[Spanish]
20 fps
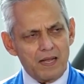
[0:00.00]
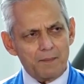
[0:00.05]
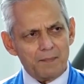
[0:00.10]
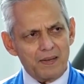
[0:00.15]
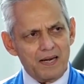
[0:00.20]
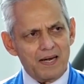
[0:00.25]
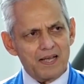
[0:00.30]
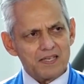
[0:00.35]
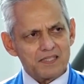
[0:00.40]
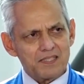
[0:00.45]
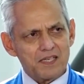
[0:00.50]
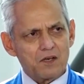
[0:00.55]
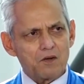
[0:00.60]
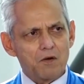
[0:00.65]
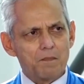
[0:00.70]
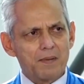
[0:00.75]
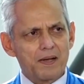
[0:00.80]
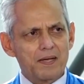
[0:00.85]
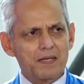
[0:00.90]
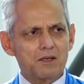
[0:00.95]
en la MLS
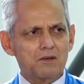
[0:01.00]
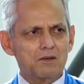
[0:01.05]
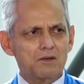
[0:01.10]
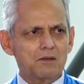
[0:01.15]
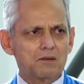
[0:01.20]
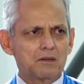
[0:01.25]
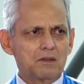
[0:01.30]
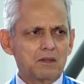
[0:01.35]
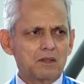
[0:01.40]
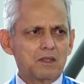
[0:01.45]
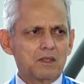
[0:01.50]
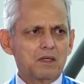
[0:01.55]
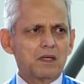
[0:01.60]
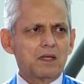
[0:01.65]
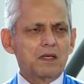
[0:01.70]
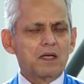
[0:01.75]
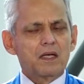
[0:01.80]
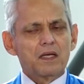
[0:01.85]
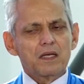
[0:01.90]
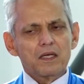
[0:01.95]
con Minor
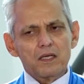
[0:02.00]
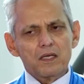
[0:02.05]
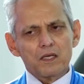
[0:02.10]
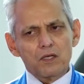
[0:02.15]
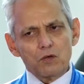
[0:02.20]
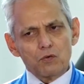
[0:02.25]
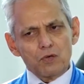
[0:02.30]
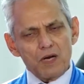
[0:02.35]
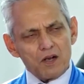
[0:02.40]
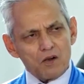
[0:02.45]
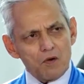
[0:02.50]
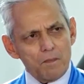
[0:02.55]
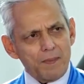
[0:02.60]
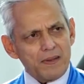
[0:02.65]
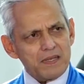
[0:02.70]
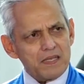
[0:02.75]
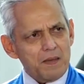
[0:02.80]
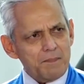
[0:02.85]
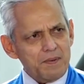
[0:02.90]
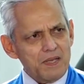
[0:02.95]
y un
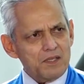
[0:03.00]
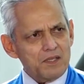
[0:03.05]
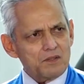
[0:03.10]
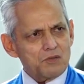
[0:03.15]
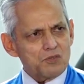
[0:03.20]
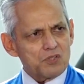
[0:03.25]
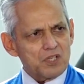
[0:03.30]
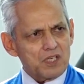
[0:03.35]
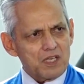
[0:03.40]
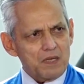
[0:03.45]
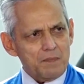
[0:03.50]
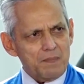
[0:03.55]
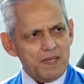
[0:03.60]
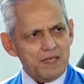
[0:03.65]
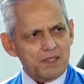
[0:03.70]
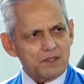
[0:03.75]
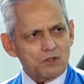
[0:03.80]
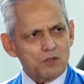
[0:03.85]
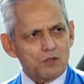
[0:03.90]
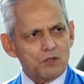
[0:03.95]
acompañamiento, un
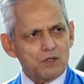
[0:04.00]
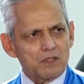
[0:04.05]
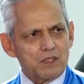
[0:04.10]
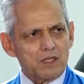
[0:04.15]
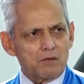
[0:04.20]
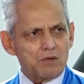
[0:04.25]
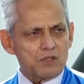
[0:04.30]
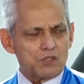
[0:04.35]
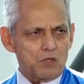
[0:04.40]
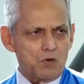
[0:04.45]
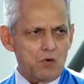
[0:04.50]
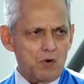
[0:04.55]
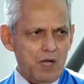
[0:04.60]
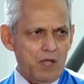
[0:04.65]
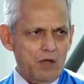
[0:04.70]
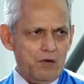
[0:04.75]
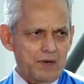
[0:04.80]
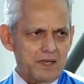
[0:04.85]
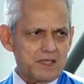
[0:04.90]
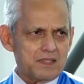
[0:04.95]
seguimiento de nuestros
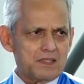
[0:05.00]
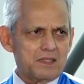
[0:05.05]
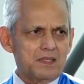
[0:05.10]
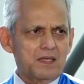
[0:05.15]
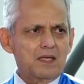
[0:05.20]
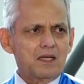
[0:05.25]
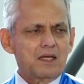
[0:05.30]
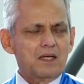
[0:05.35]
jugadores